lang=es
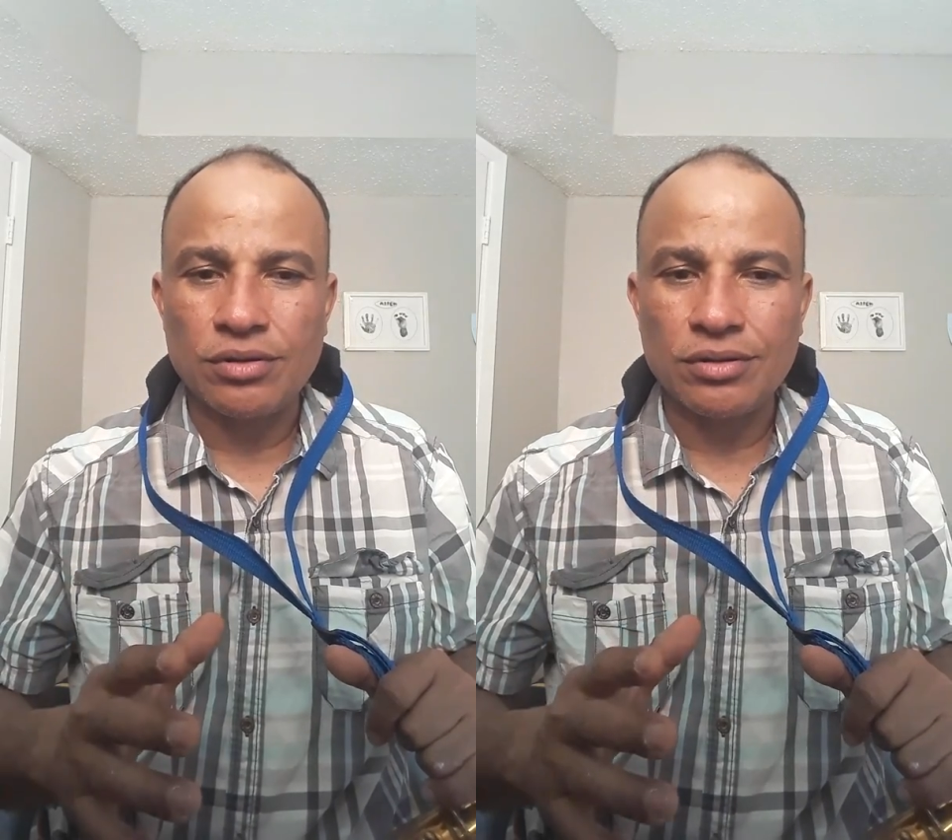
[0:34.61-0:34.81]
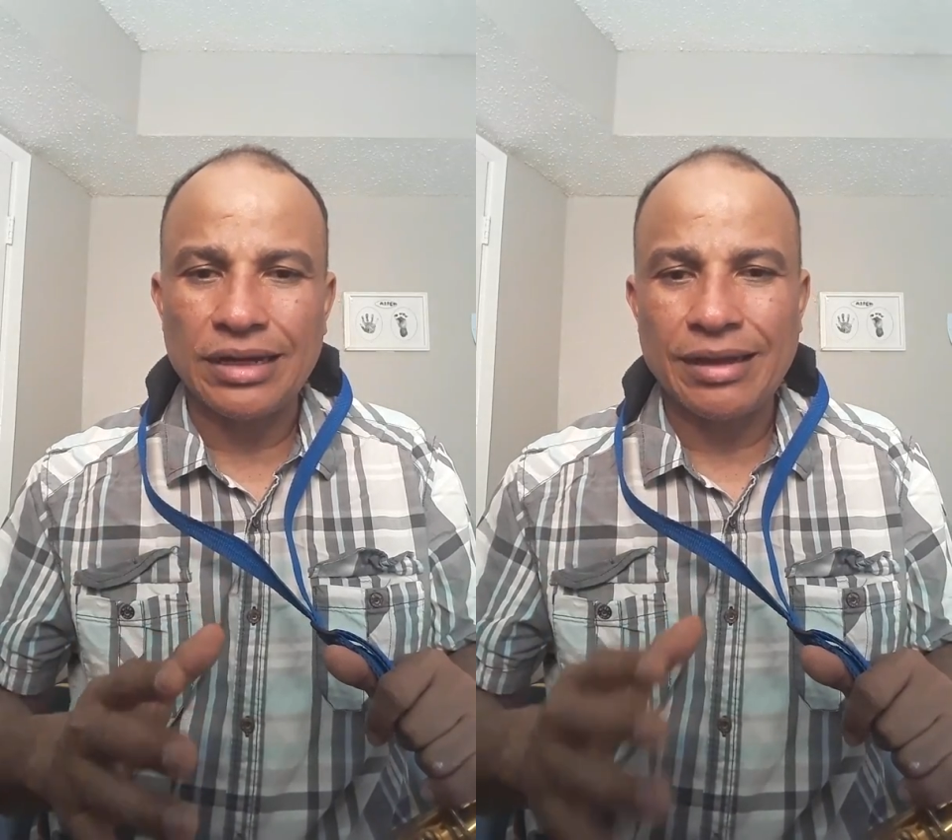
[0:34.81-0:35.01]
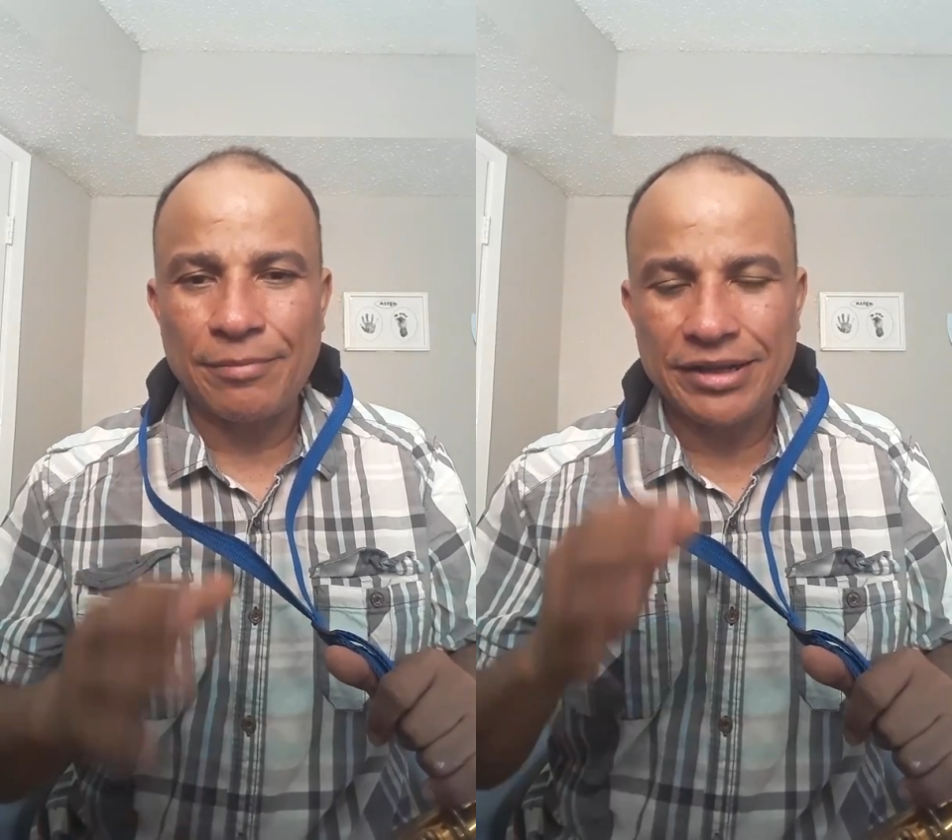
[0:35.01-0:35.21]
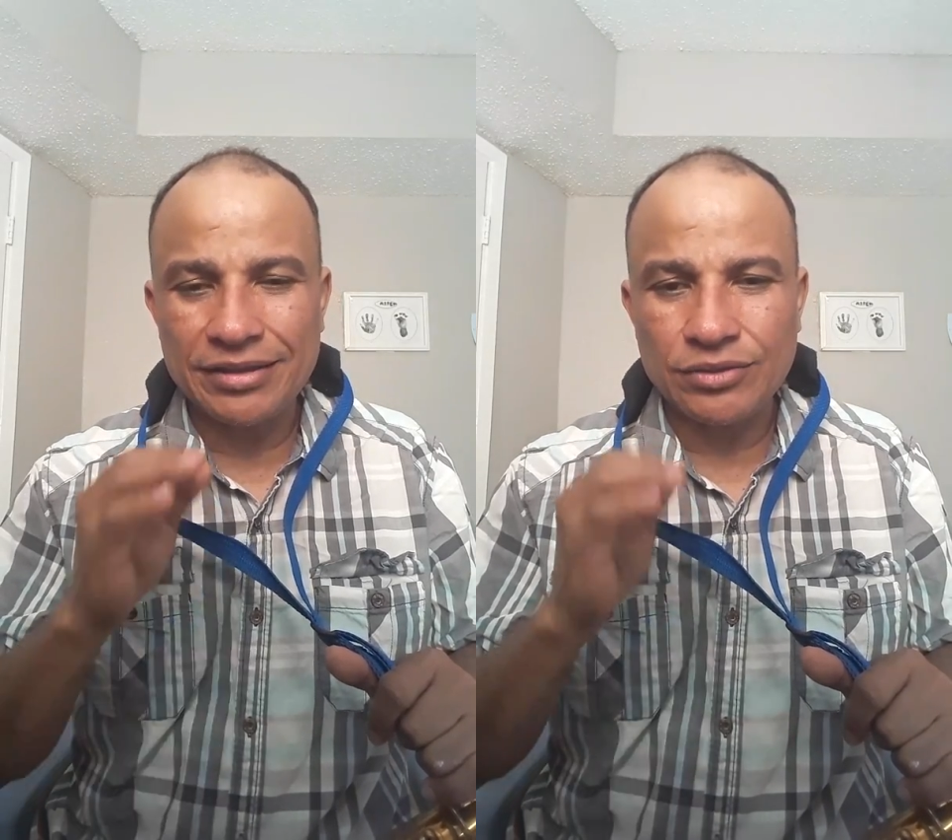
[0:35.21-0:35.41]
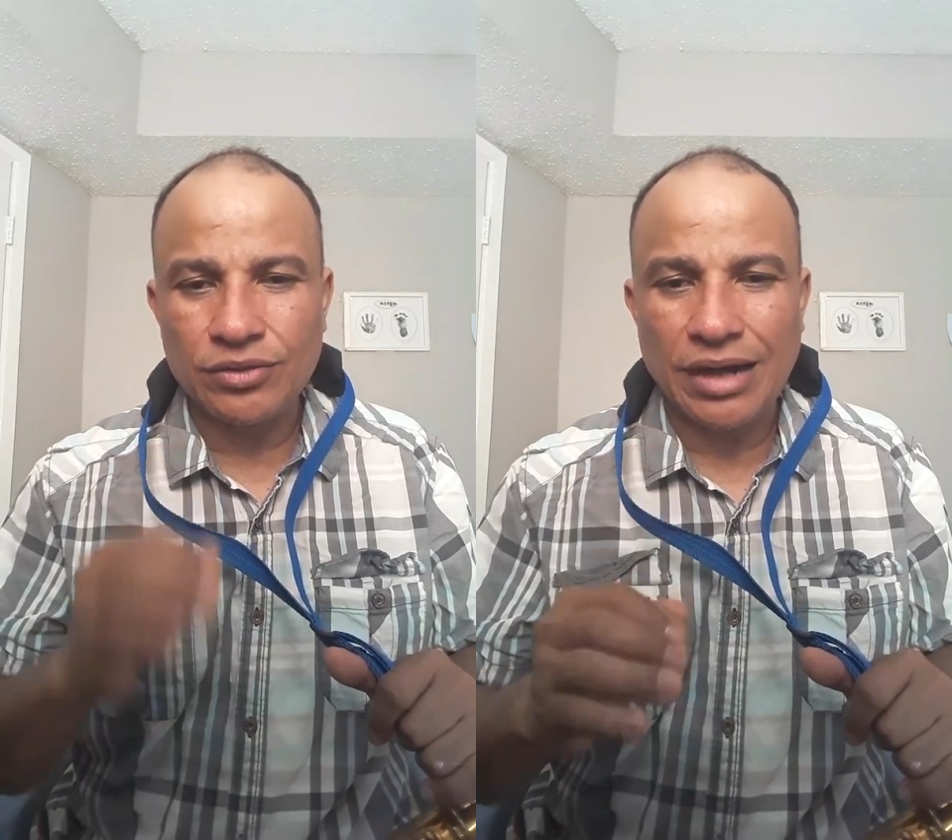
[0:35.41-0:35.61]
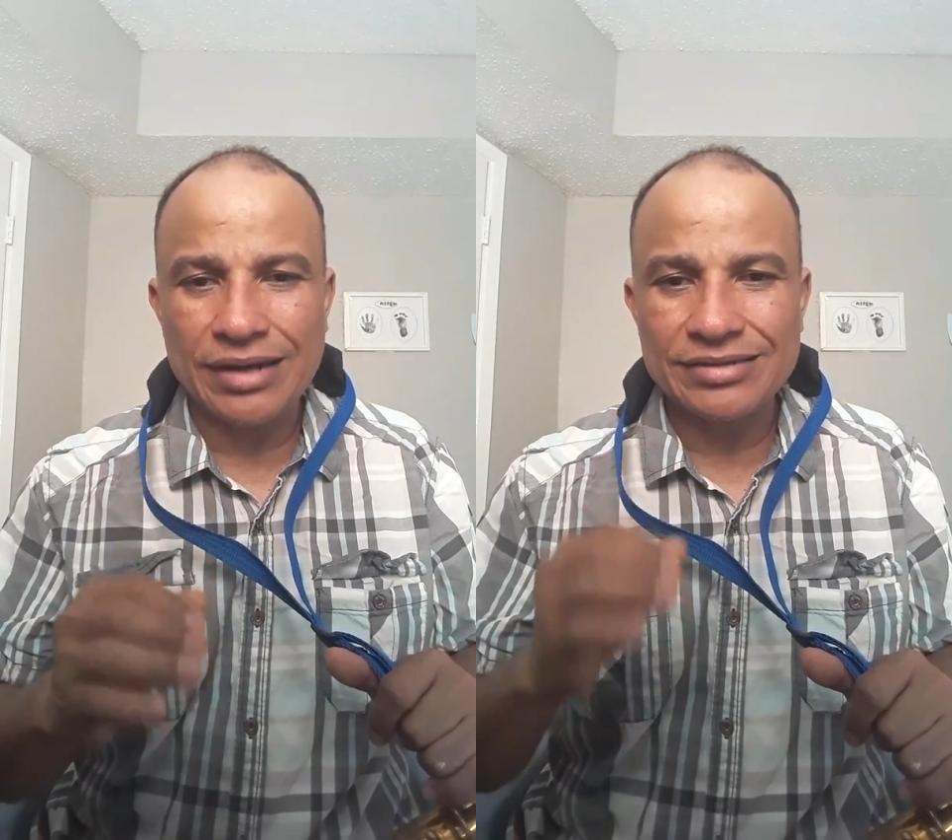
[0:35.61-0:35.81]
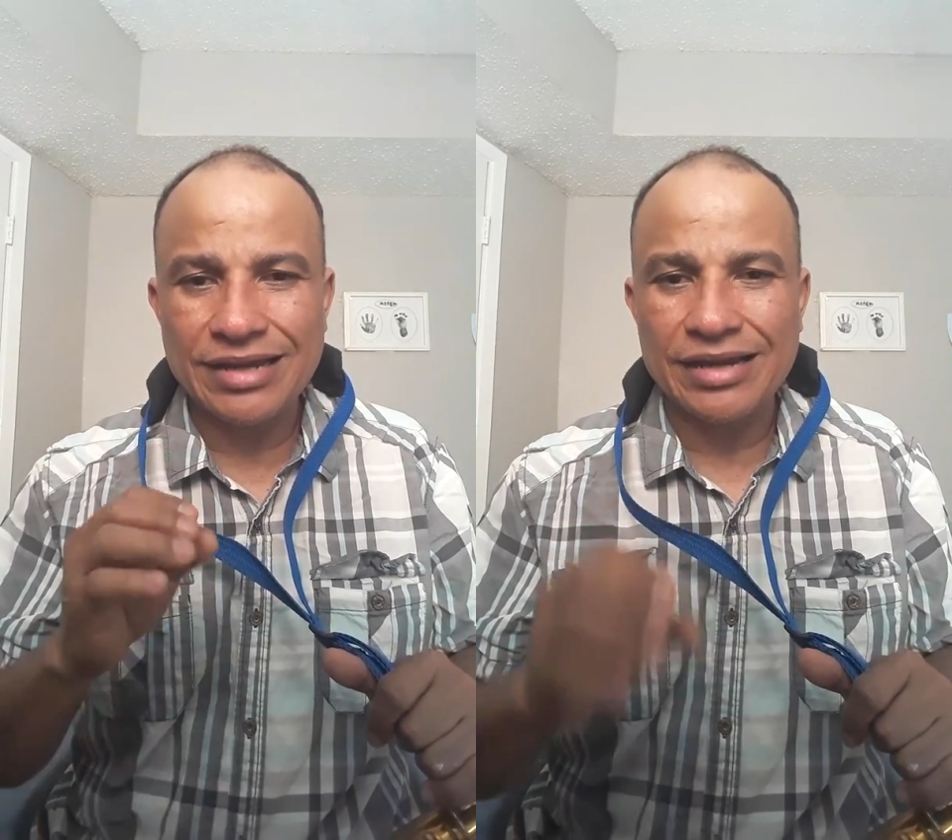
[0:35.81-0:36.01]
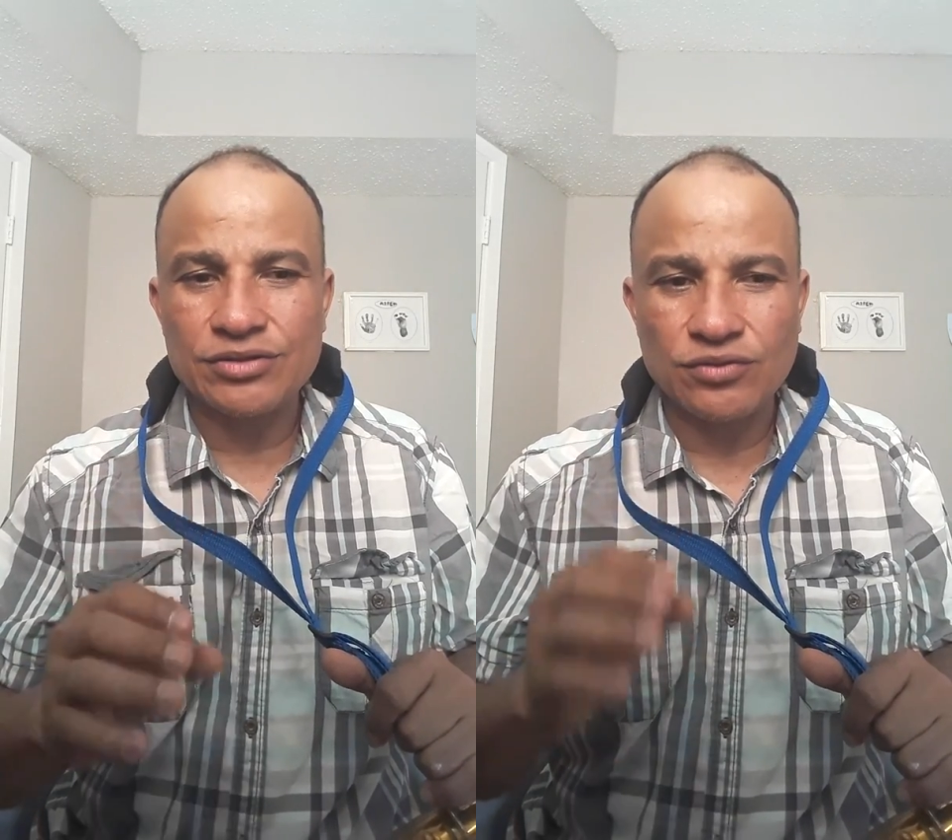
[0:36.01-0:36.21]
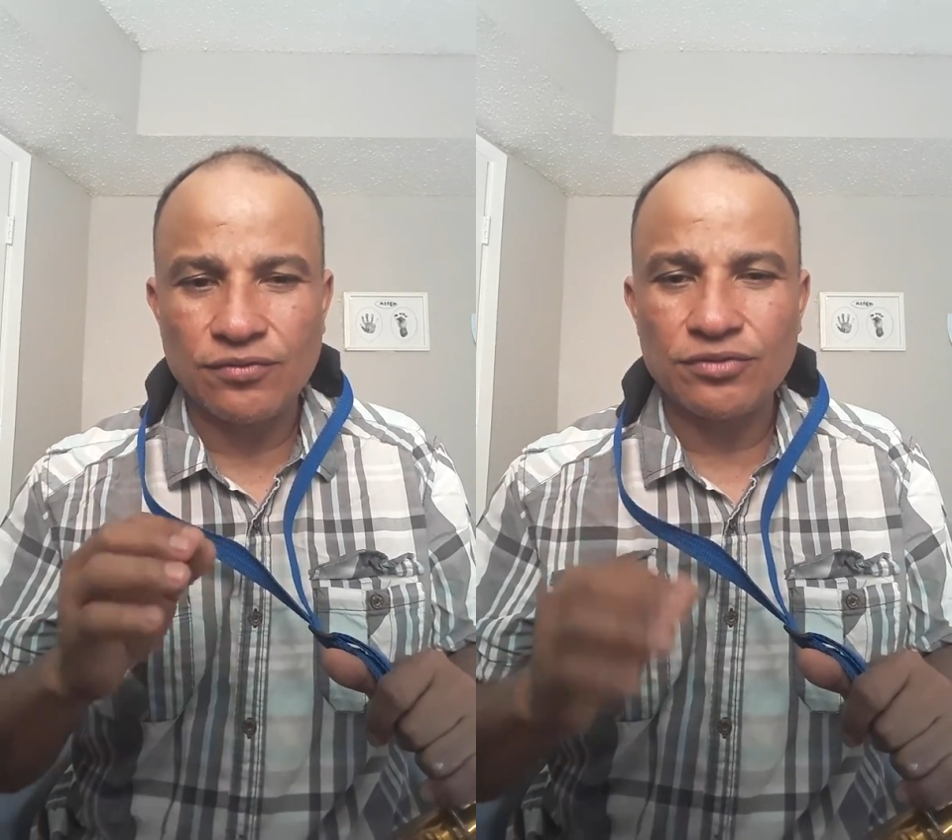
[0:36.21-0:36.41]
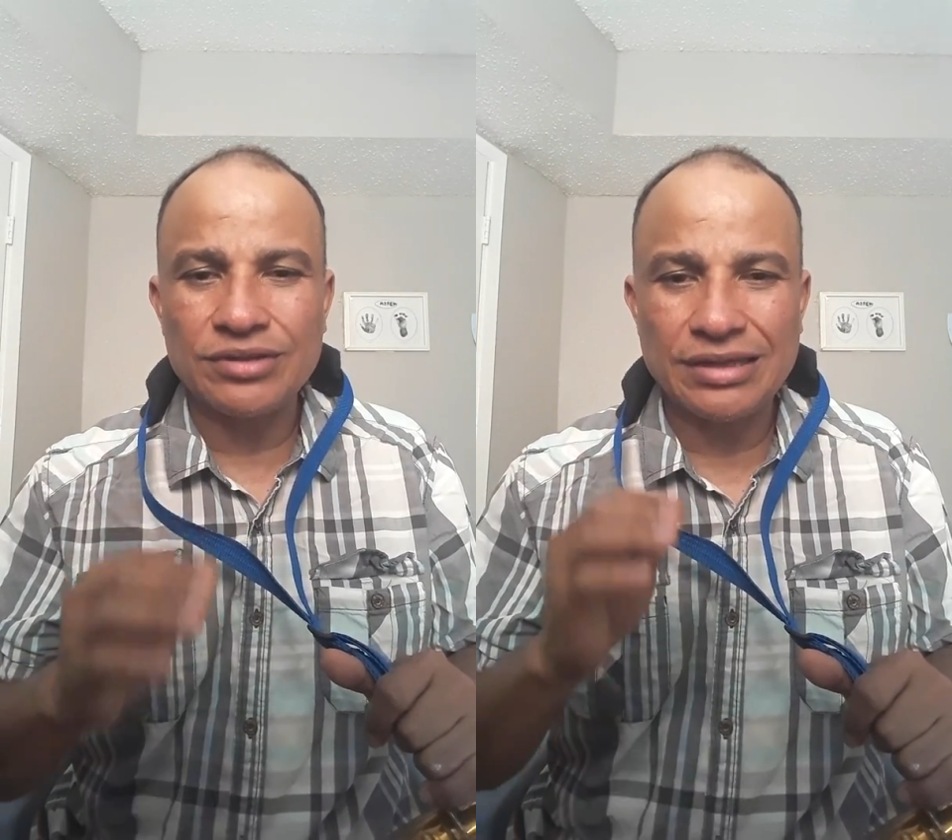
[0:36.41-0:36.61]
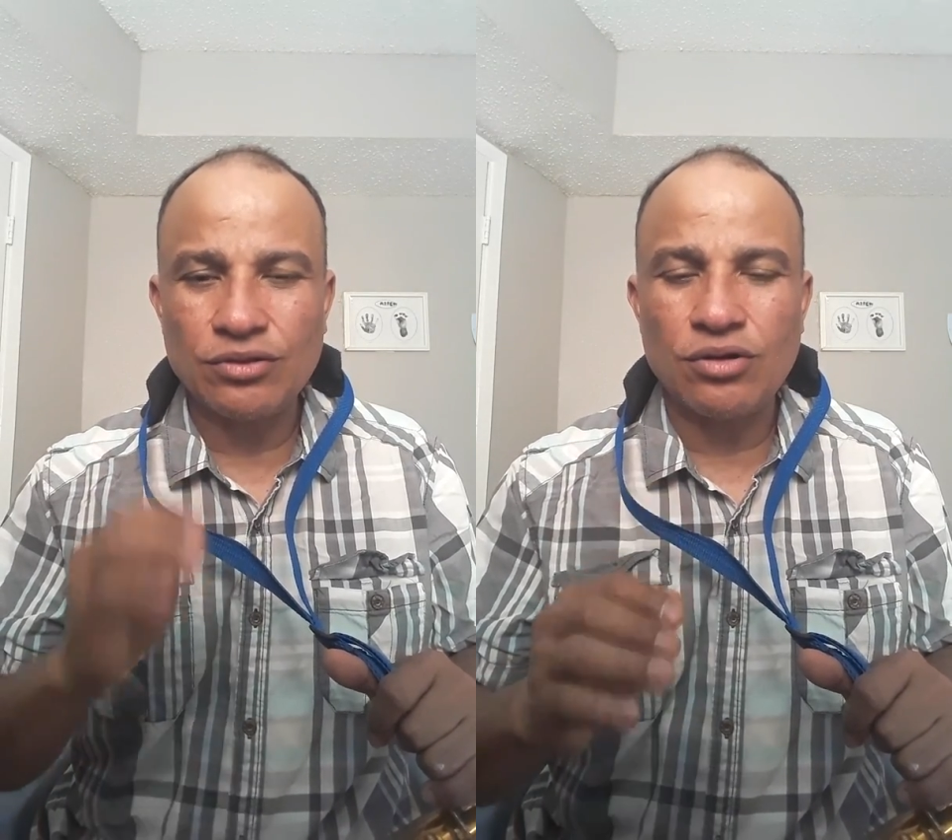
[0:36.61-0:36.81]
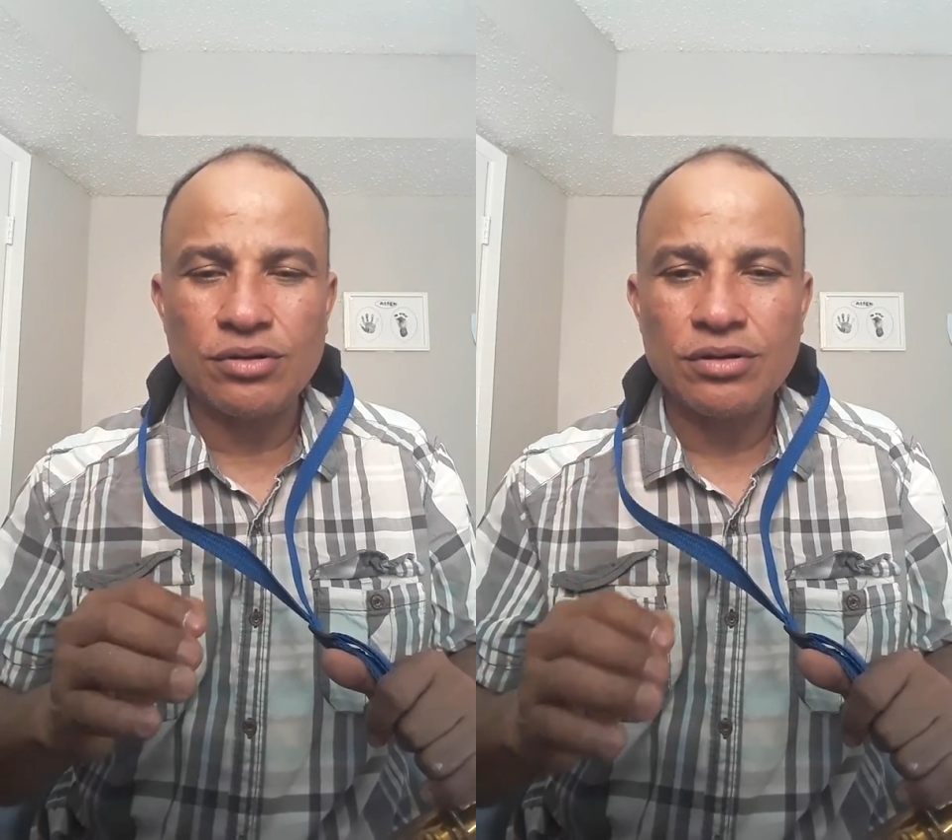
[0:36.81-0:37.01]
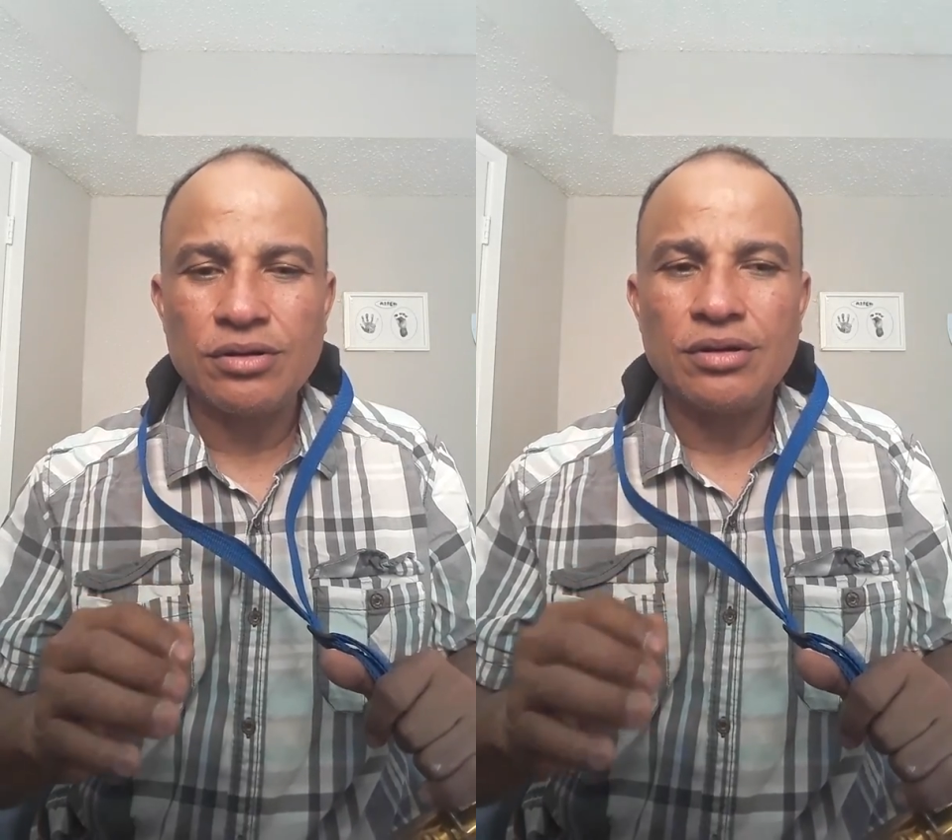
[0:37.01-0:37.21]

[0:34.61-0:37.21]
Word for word: ok, aprende a tocar saxofón tenor